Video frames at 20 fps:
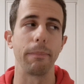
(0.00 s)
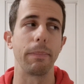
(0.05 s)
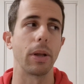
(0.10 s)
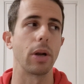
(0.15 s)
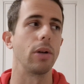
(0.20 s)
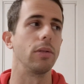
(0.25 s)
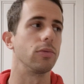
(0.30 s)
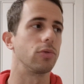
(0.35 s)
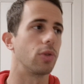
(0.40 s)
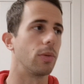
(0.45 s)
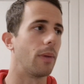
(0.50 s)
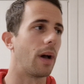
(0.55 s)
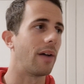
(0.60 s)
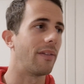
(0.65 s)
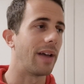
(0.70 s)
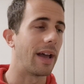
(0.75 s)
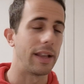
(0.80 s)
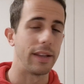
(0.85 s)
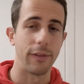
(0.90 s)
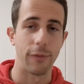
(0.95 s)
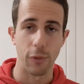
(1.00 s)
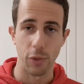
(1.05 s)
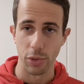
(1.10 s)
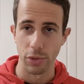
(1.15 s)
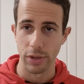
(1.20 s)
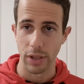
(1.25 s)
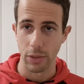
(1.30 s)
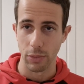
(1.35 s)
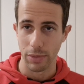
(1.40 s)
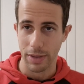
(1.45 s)
però insomma aveva di
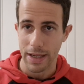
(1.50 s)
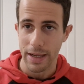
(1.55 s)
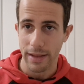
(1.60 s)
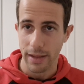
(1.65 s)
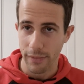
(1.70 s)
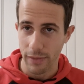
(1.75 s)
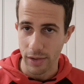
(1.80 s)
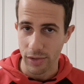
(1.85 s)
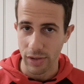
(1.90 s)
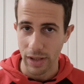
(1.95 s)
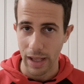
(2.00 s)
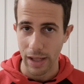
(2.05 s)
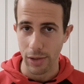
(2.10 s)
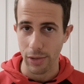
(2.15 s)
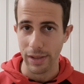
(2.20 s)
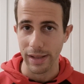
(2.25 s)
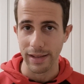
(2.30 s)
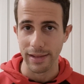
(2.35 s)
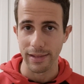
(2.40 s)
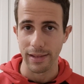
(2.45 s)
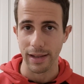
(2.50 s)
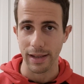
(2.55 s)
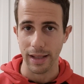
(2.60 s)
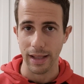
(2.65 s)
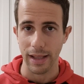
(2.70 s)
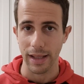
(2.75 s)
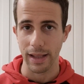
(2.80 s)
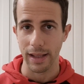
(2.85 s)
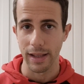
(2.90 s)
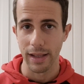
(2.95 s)
fronte un grande avversario, l'Inter,
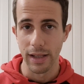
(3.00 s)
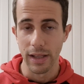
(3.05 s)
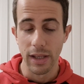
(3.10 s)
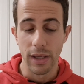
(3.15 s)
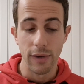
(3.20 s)
che